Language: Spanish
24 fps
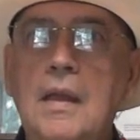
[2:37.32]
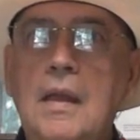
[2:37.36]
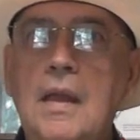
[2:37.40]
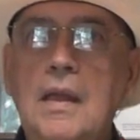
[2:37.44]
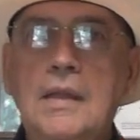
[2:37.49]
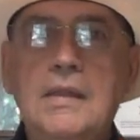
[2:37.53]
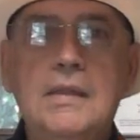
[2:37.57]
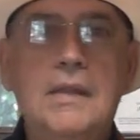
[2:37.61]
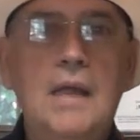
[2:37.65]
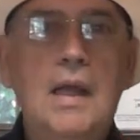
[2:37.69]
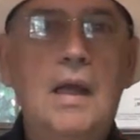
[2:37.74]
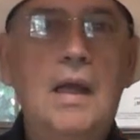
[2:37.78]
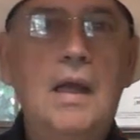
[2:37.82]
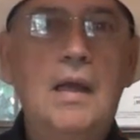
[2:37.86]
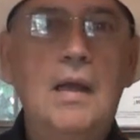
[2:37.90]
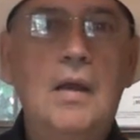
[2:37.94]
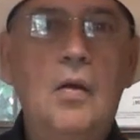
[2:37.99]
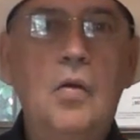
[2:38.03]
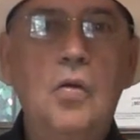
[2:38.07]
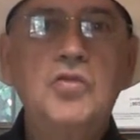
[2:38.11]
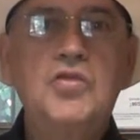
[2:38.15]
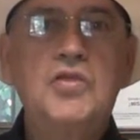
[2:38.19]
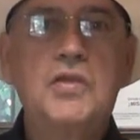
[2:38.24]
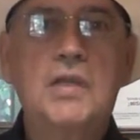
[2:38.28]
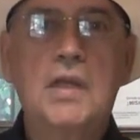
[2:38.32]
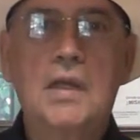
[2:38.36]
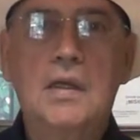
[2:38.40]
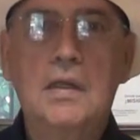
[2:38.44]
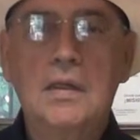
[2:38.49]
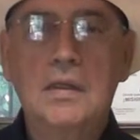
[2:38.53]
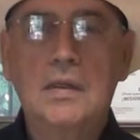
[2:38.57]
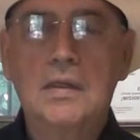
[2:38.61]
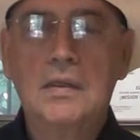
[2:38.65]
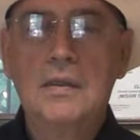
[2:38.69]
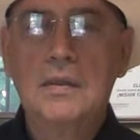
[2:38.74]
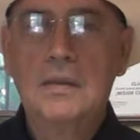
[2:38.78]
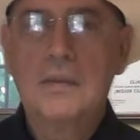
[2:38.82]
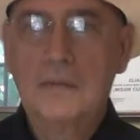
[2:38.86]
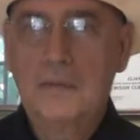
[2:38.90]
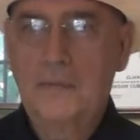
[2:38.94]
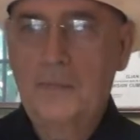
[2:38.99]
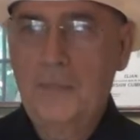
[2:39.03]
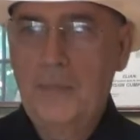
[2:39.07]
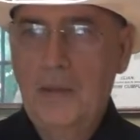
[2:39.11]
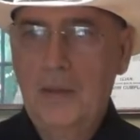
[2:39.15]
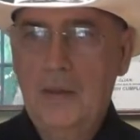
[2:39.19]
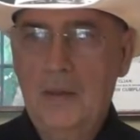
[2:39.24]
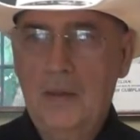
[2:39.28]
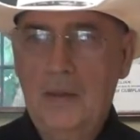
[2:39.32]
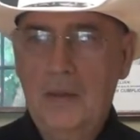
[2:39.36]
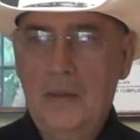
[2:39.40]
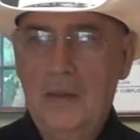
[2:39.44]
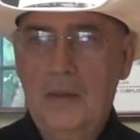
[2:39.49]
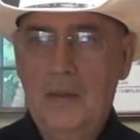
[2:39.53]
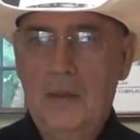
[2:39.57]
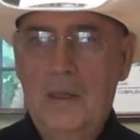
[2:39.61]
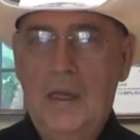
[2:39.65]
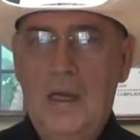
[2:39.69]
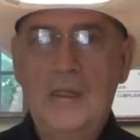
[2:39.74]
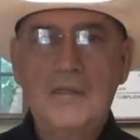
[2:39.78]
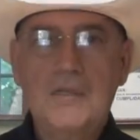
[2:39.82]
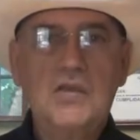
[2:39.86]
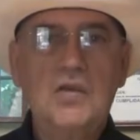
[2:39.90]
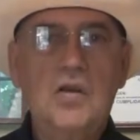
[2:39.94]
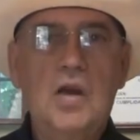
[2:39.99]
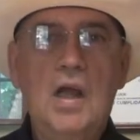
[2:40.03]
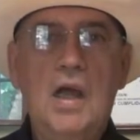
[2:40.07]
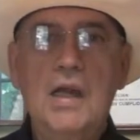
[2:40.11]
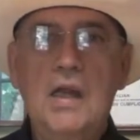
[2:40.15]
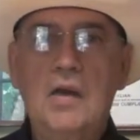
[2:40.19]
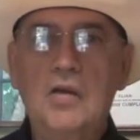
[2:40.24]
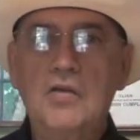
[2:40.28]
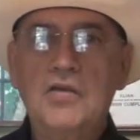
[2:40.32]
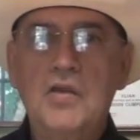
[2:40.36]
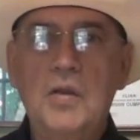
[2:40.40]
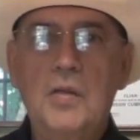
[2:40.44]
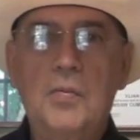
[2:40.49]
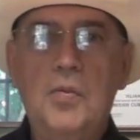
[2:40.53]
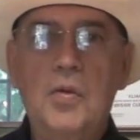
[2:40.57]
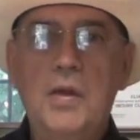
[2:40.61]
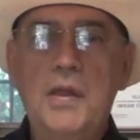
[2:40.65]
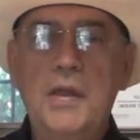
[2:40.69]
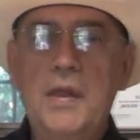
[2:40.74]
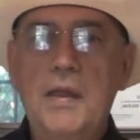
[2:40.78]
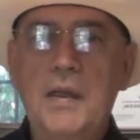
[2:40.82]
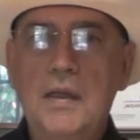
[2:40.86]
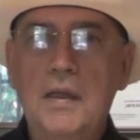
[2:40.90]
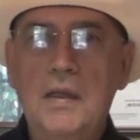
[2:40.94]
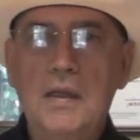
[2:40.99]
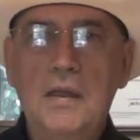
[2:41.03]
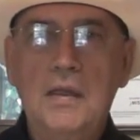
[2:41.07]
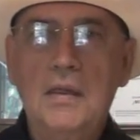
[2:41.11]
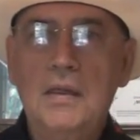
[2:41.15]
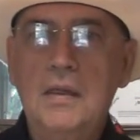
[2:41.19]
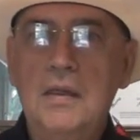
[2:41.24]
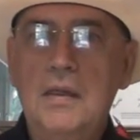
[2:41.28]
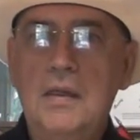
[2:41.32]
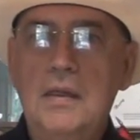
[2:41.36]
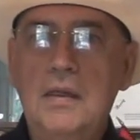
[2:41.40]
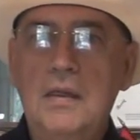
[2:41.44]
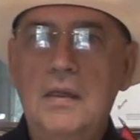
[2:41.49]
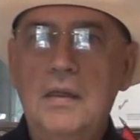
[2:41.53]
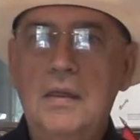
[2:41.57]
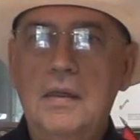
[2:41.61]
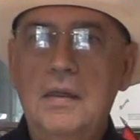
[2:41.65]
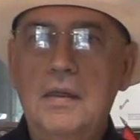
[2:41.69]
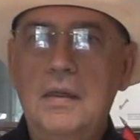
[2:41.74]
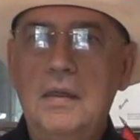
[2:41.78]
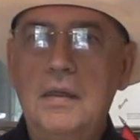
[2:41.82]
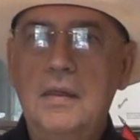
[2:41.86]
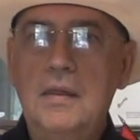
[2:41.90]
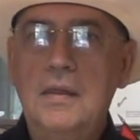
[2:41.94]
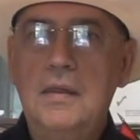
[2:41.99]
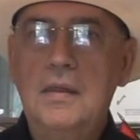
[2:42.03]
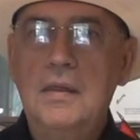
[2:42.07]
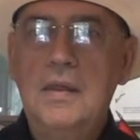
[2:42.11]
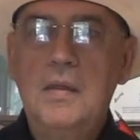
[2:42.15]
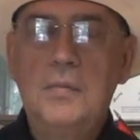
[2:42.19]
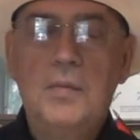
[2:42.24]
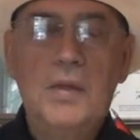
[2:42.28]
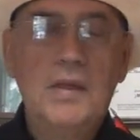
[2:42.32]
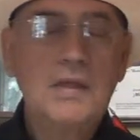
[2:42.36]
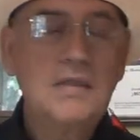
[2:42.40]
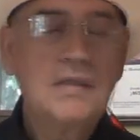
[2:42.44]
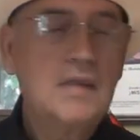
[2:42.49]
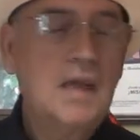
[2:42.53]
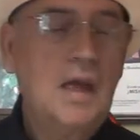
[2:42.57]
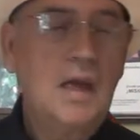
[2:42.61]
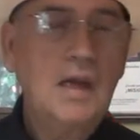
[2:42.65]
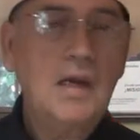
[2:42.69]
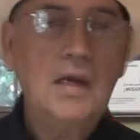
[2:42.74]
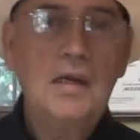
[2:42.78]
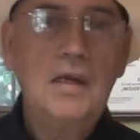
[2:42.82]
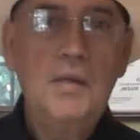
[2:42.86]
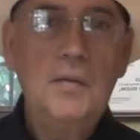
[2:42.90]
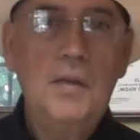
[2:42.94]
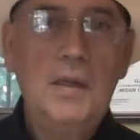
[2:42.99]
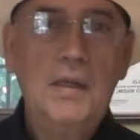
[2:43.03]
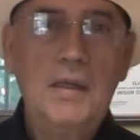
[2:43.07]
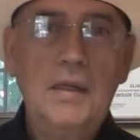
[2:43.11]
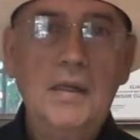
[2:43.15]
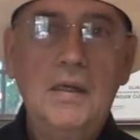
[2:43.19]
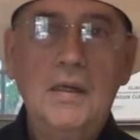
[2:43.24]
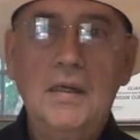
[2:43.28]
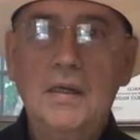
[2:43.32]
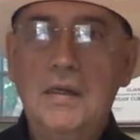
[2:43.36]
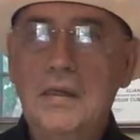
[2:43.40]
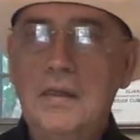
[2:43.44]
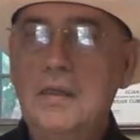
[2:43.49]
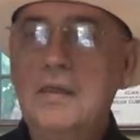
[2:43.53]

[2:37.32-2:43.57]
esta justa eleccionaria no se puede ni pensar, ni medir,